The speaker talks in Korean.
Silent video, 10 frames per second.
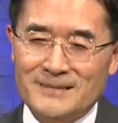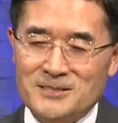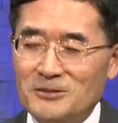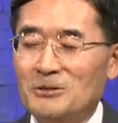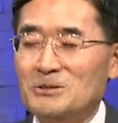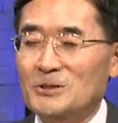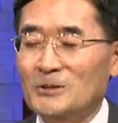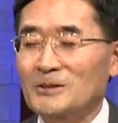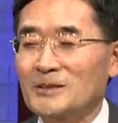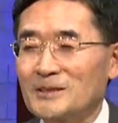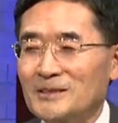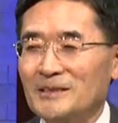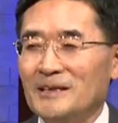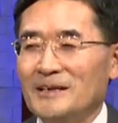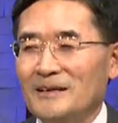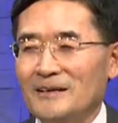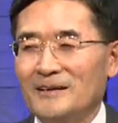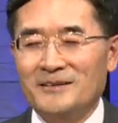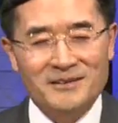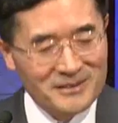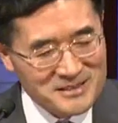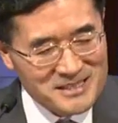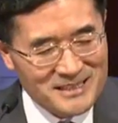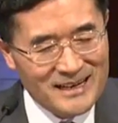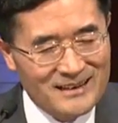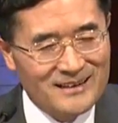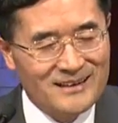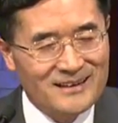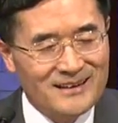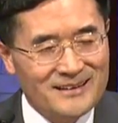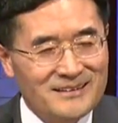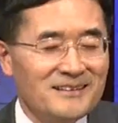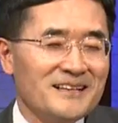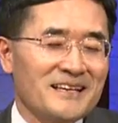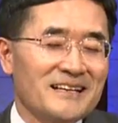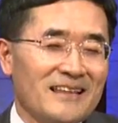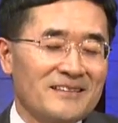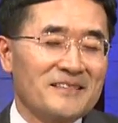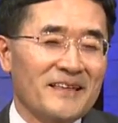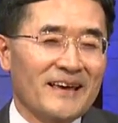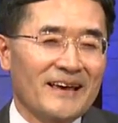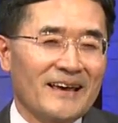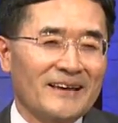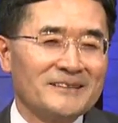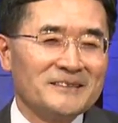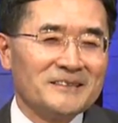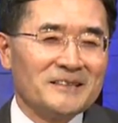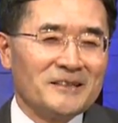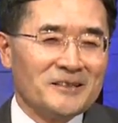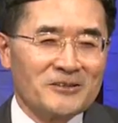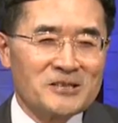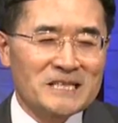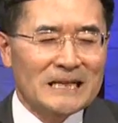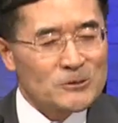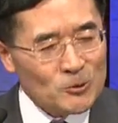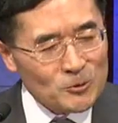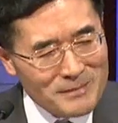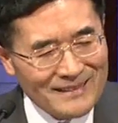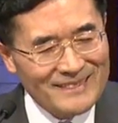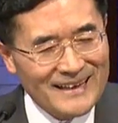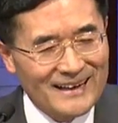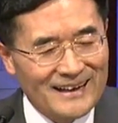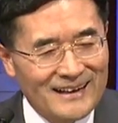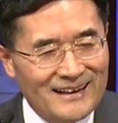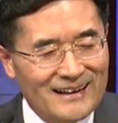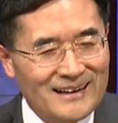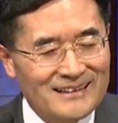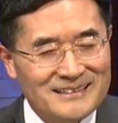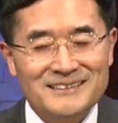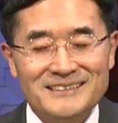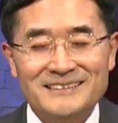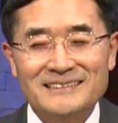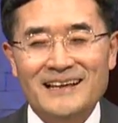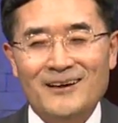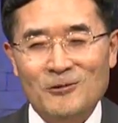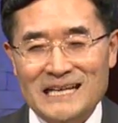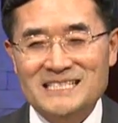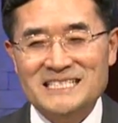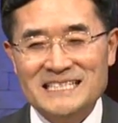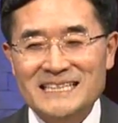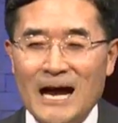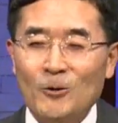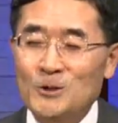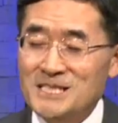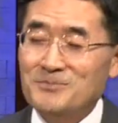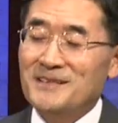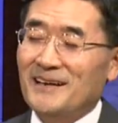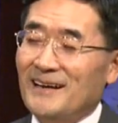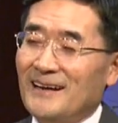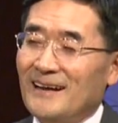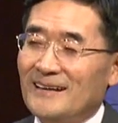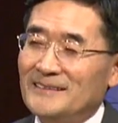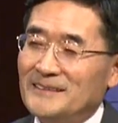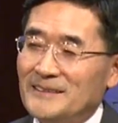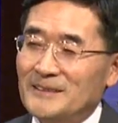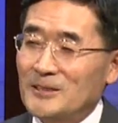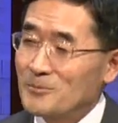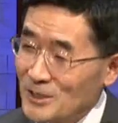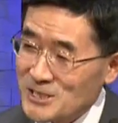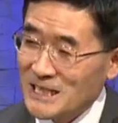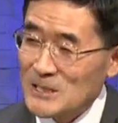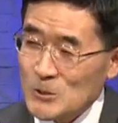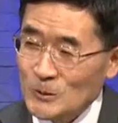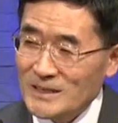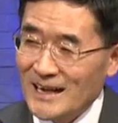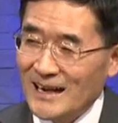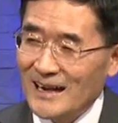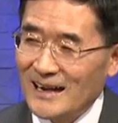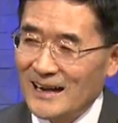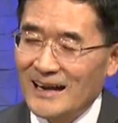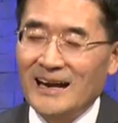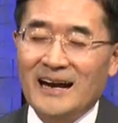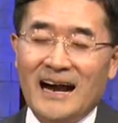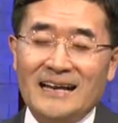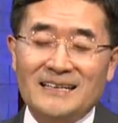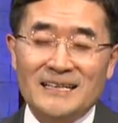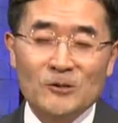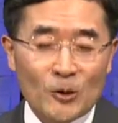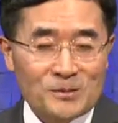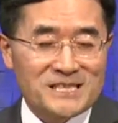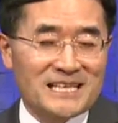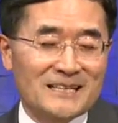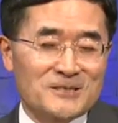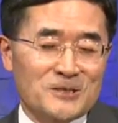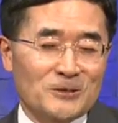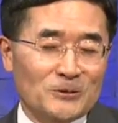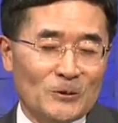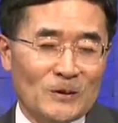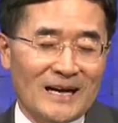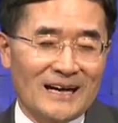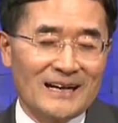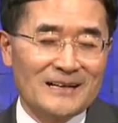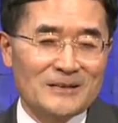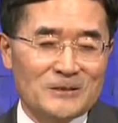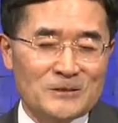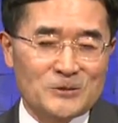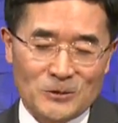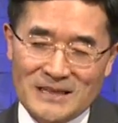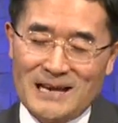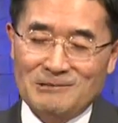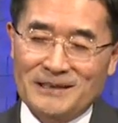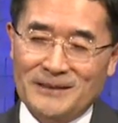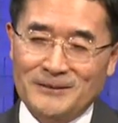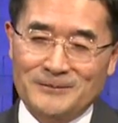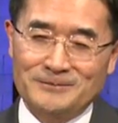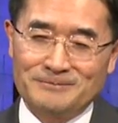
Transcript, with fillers: 전통적으로는 8시간을 어, 얘기를 했는데 8시간이 좀 많다. 그런 관측이 나오고 있습니다. 그럼 몇 시간이 좋은가? 한 7시간 정도가 좋다고 그래요.